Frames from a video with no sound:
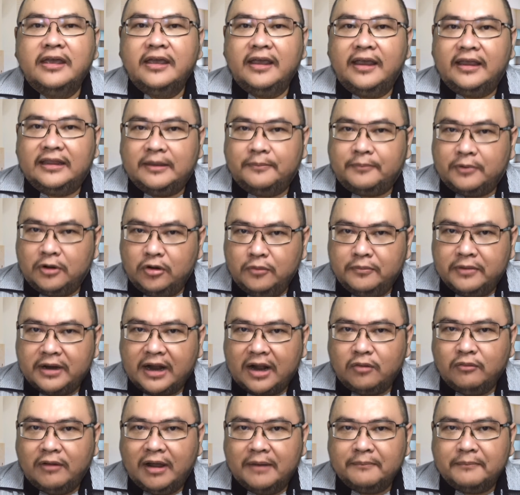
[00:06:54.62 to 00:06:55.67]
Kita perlu
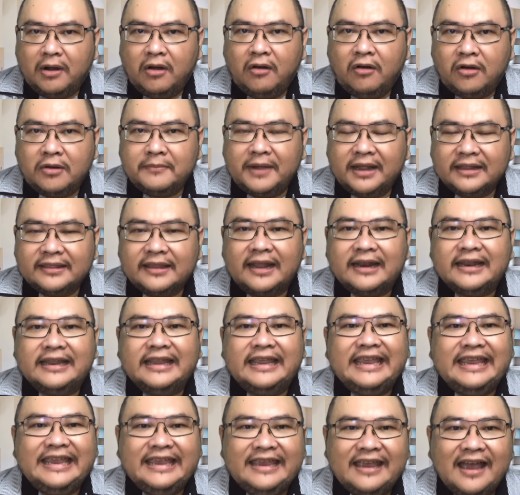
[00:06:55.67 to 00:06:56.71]
menaruhkan penghormatan
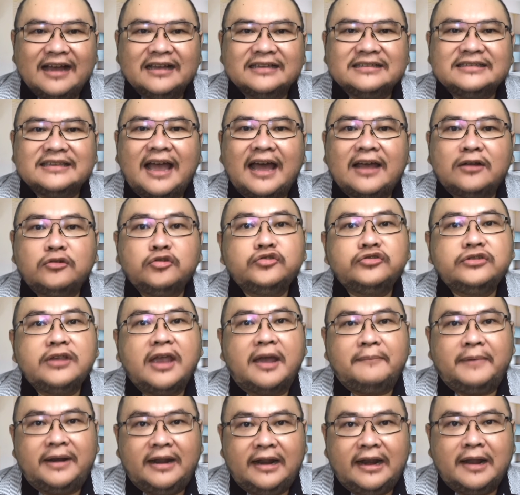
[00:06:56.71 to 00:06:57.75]
yang seharusnya
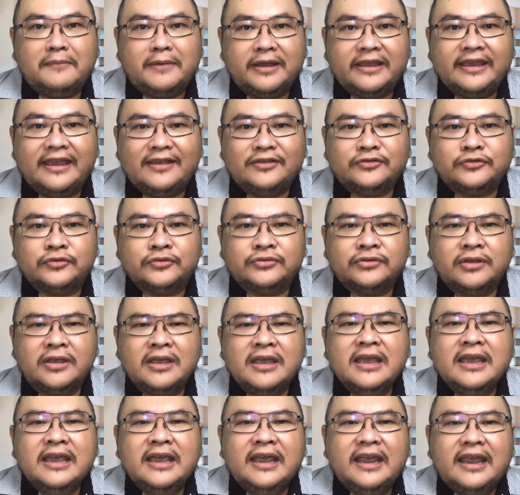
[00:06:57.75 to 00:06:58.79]
pada nama Yesus
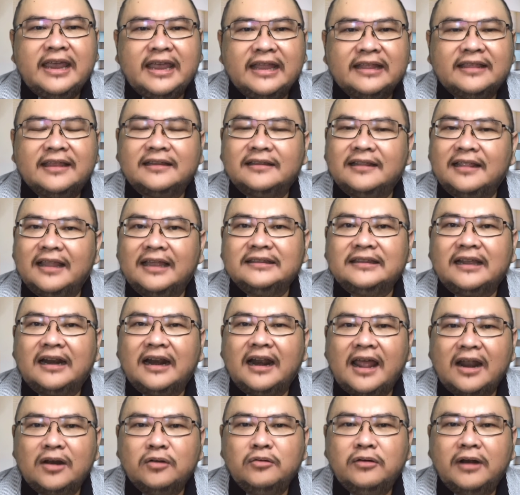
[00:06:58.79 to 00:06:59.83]
kita telah
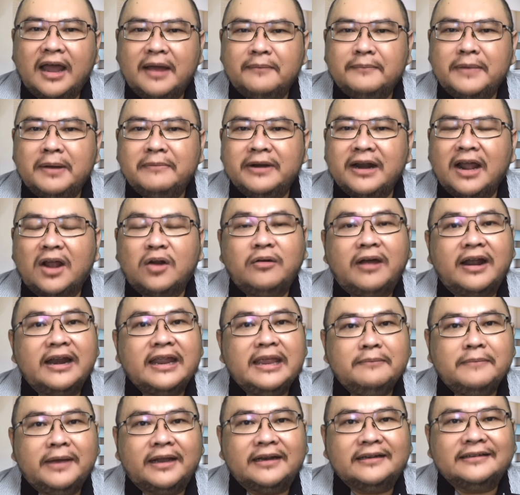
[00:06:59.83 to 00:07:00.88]
terlalu lama menaruhkan
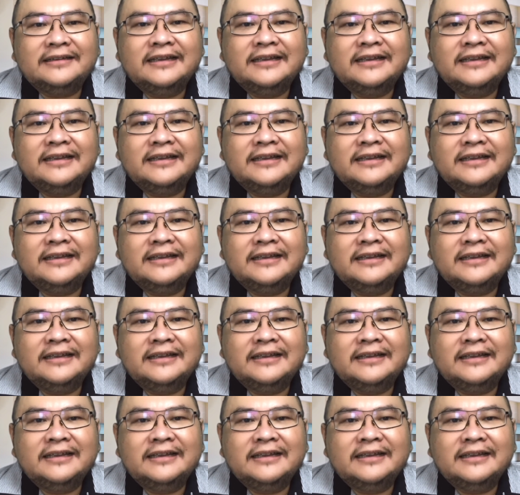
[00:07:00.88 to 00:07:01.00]
iman